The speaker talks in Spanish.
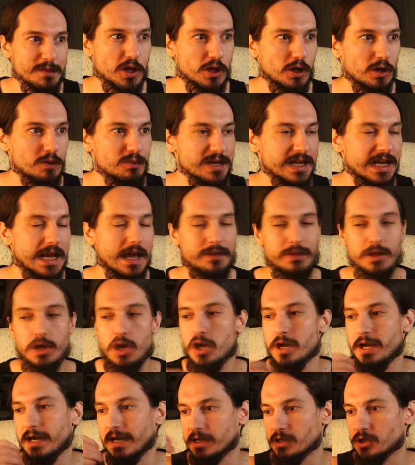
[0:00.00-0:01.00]
de
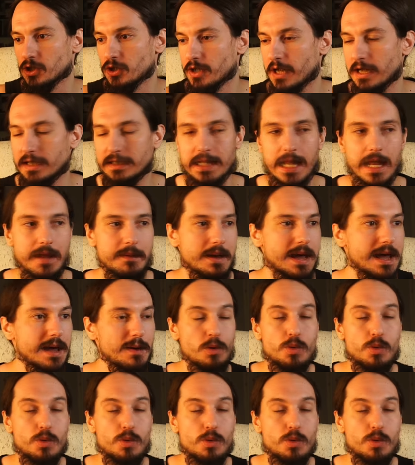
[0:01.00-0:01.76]
comunicación, agresión del tema,